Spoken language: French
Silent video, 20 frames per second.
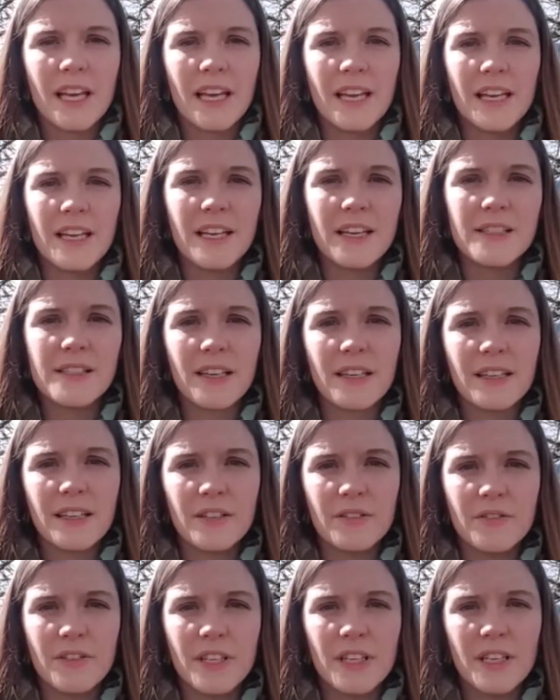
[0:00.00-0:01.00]
il y a
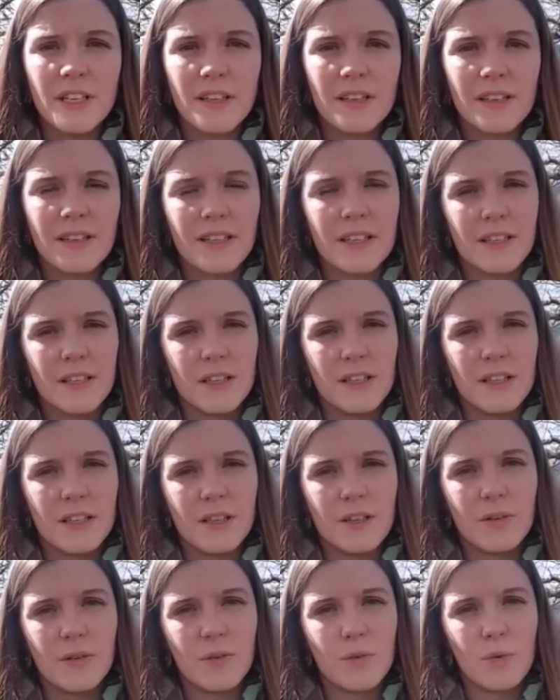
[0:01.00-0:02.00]
certaines villes
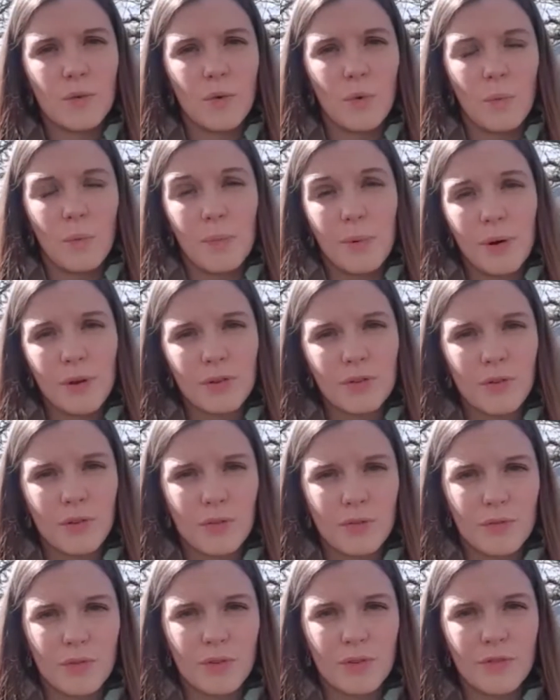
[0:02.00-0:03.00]
qui, comporte
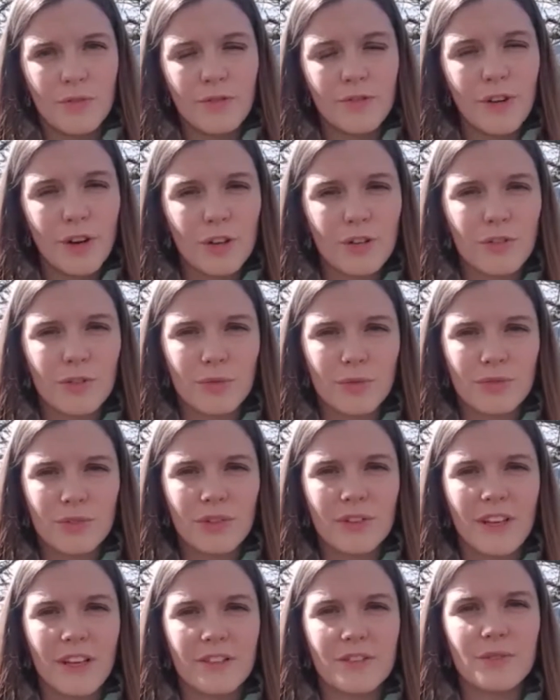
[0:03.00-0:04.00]
une forte
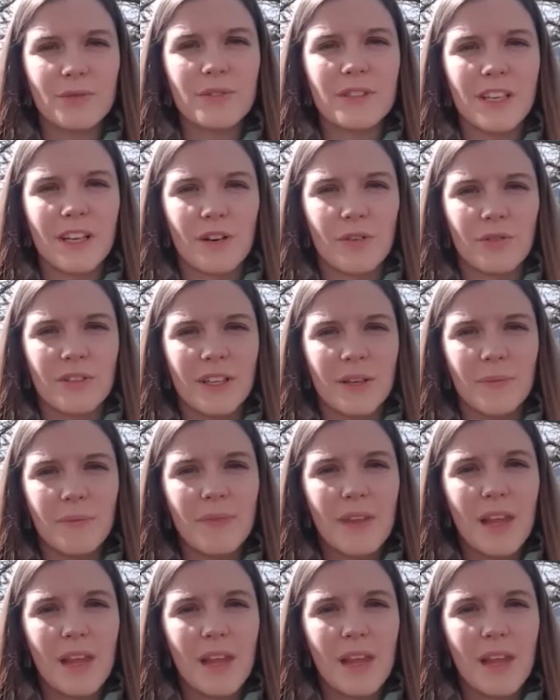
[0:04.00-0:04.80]
concentration d'Irlandais.